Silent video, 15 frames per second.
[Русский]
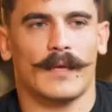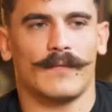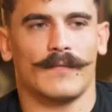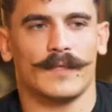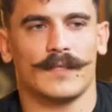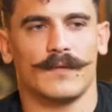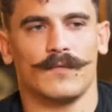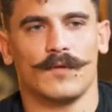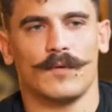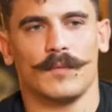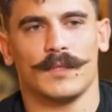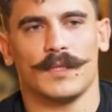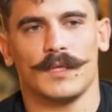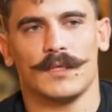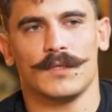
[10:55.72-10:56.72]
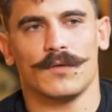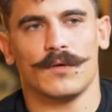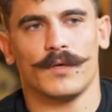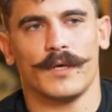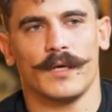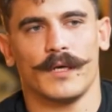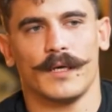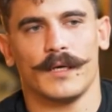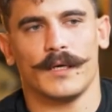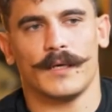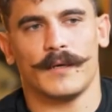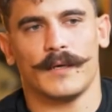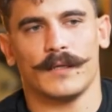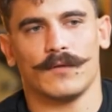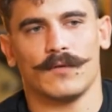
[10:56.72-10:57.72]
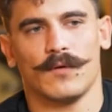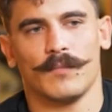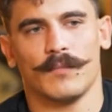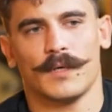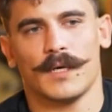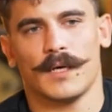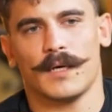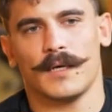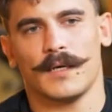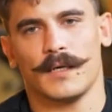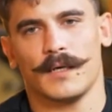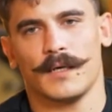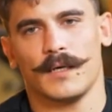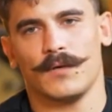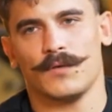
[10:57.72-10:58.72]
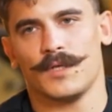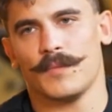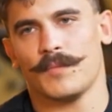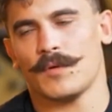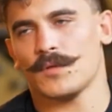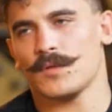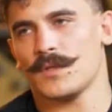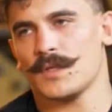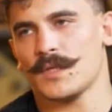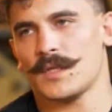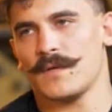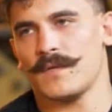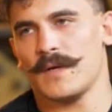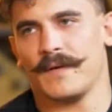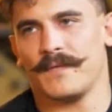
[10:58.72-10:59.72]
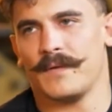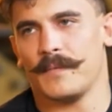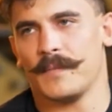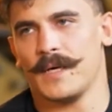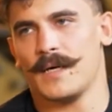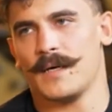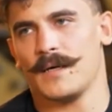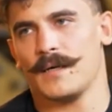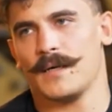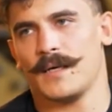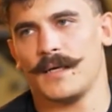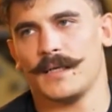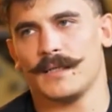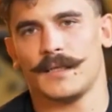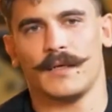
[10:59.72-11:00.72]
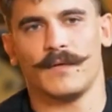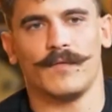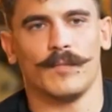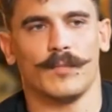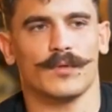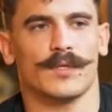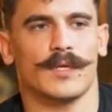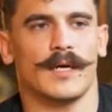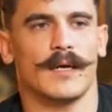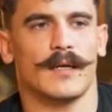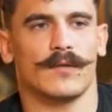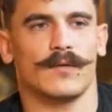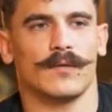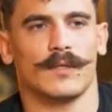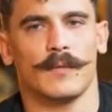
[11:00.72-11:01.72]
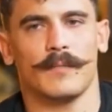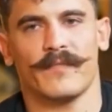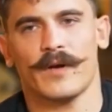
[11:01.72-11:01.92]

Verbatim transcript: В основном это история о том, как э, людей просто закрывали в домах, а если выпускали, то там